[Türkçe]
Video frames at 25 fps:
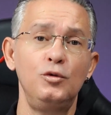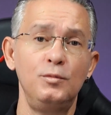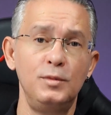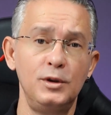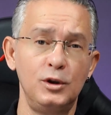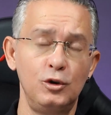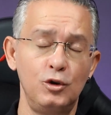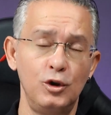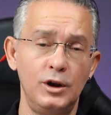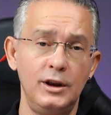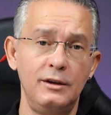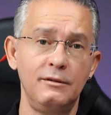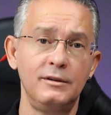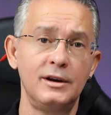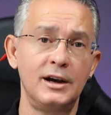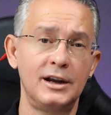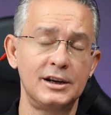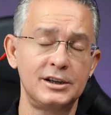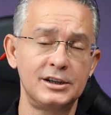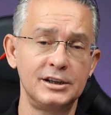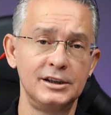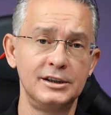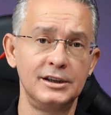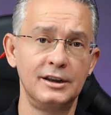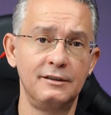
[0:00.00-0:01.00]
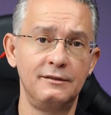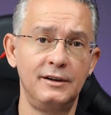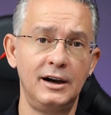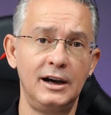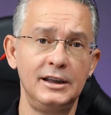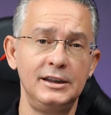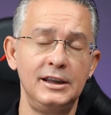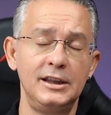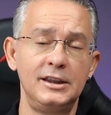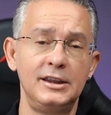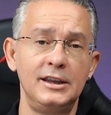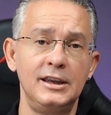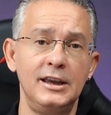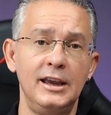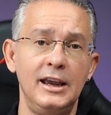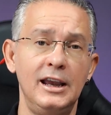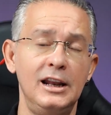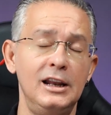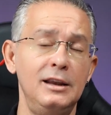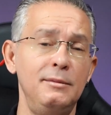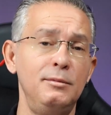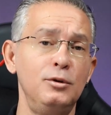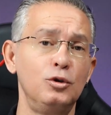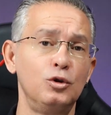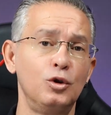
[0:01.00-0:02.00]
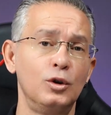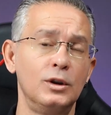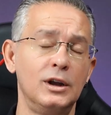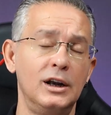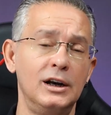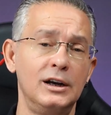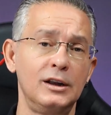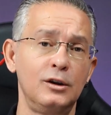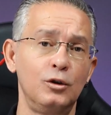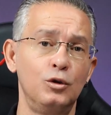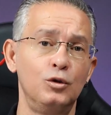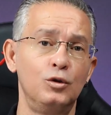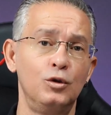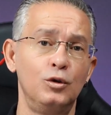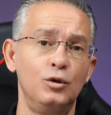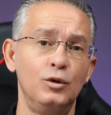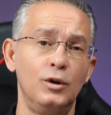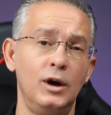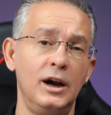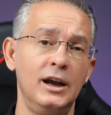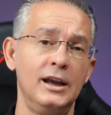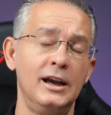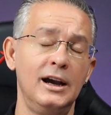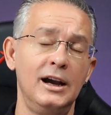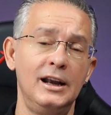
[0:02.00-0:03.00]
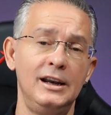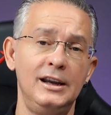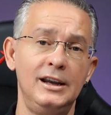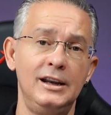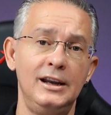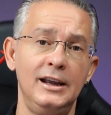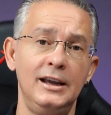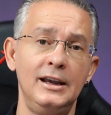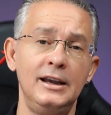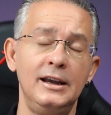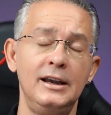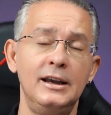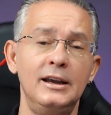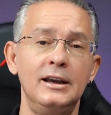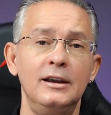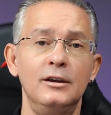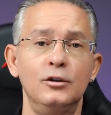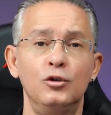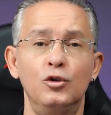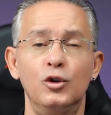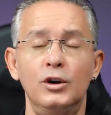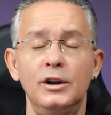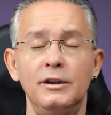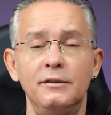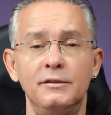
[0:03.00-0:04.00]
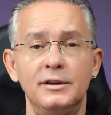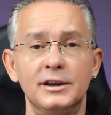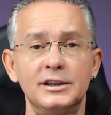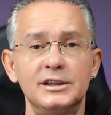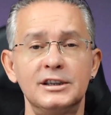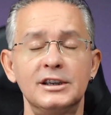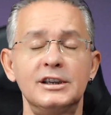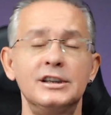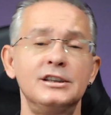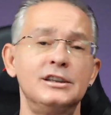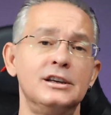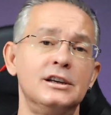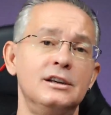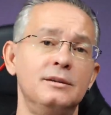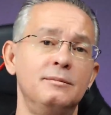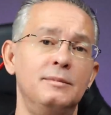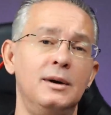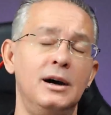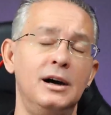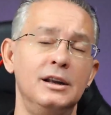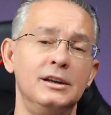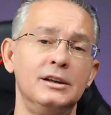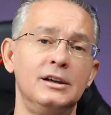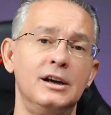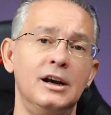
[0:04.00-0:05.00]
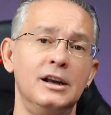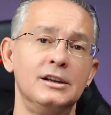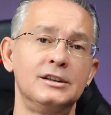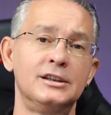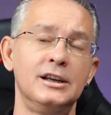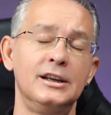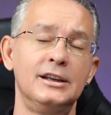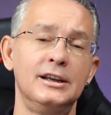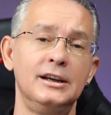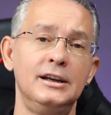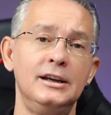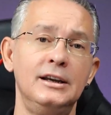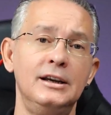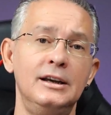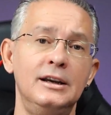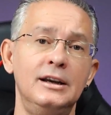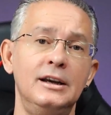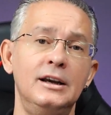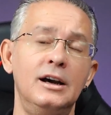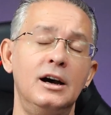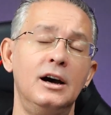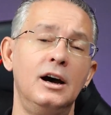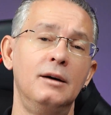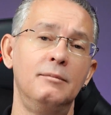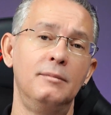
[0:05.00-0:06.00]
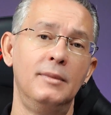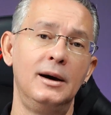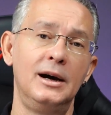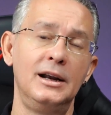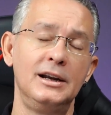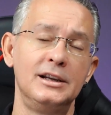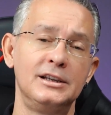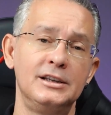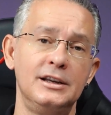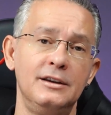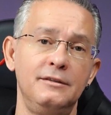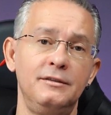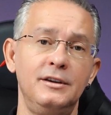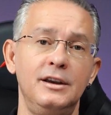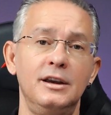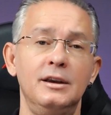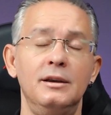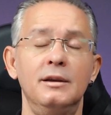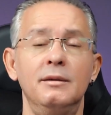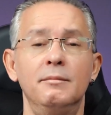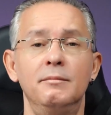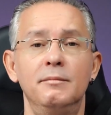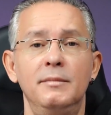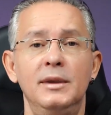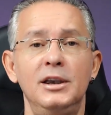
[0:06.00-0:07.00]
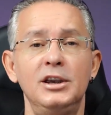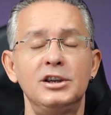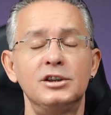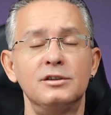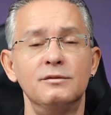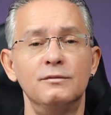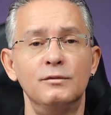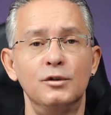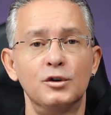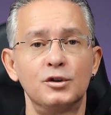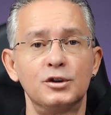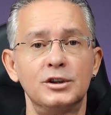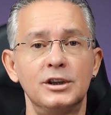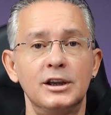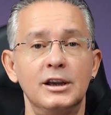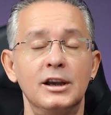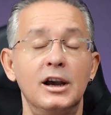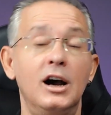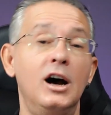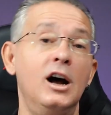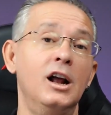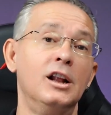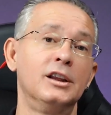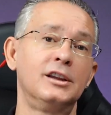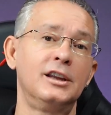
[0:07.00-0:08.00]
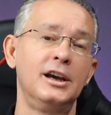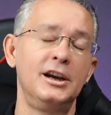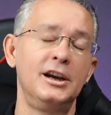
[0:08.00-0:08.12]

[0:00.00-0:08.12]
bir görev karşılığında vaat ettiği 50 bin dolarlık ödülü hayaliyle görevine sıkı sıkı bağlı kalsa da maalesef Nationverse'de 6 ay